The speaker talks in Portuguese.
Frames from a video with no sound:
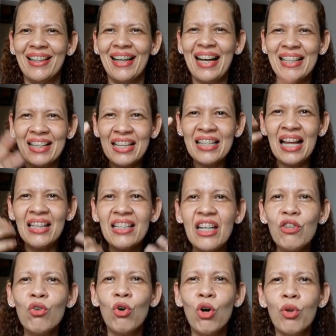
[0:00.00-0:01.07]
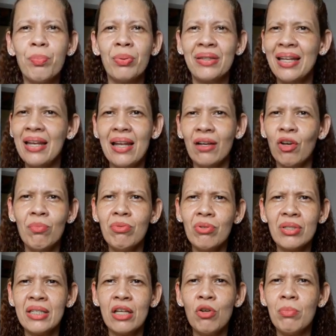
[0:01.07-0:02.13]
A adrenalina no corpo dele é como
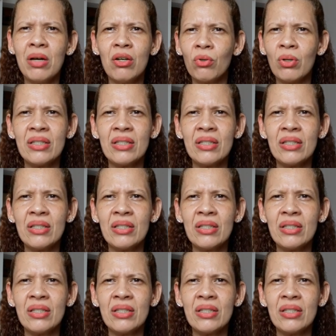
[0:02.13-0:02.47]
num ser humano.